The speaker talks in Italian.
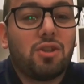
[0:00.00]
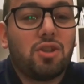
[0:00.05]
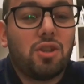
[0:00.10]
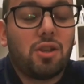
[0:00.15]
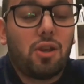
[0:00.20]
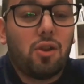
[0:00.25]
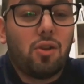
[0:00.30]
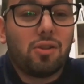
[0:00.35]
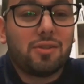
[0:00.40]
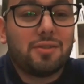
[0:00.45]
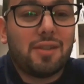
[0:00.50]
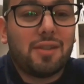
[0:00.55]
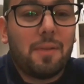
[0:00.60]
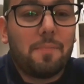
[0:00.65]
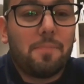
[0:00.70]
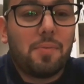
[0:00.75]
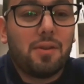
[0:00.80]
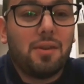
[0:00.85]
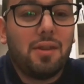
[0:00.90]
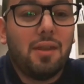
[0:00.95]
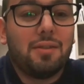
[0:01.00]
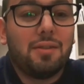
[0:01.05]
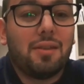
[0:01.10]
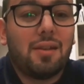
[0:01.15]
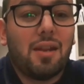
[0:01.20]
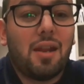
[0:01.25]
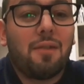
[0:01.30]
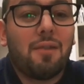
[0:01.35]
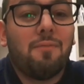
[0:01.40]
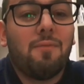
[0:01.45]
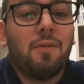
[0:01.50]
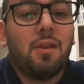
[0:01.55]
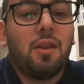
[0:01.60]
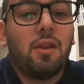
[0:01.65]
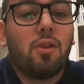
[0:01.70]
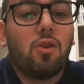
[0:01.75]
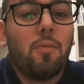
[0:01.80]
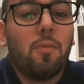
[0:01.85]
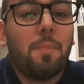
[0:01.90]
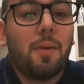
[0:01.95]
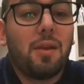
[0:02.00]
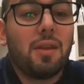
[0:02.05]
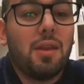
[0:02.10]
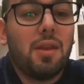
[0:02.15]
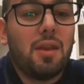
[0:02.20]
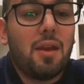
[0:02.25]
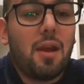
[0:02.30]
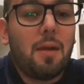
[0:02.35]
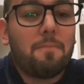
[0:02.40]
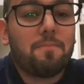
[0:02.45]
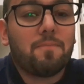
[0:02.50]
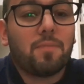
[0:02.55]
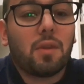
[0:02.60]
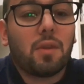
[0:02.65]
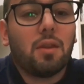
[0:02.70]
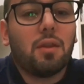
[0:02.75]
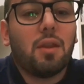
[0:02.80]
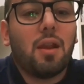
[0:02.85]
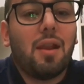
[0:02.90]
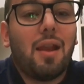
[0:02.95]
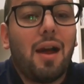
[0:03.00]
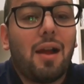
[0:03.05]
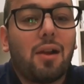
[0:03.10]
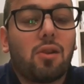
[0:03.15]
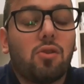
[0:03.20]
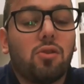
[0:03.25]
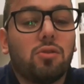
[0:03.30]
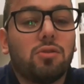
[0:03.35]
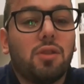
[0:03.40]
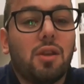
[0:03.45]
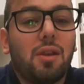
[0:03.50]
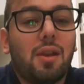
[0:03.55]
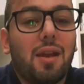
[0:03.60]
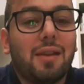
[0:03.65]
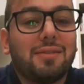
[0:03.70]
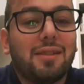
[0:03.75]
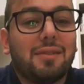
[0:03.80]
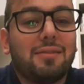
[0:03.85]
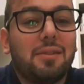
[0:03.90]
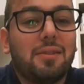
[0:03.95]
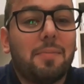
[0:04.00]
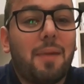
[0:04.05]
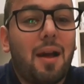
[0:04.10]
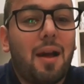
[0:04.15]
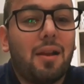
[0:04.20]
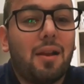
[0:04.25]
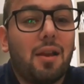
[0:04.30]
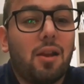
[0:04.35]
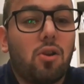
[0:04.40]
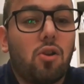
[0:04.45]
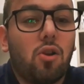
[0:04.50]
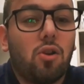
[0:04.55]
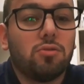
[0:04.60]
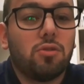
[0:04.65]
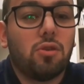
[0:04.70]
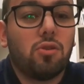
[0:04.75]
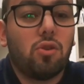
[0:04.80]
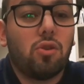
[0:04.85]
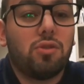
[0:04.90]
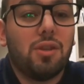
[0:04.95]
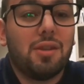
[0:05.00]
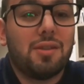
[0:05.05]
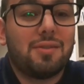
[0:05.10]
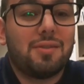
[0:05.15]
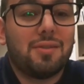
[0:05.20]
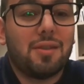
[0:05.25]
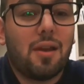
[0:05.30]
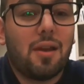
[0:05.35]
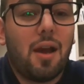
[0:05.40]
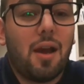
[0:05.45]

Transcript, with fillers: cercherò sempre di tenervi compagnia nell'arco delle settimane con notizie,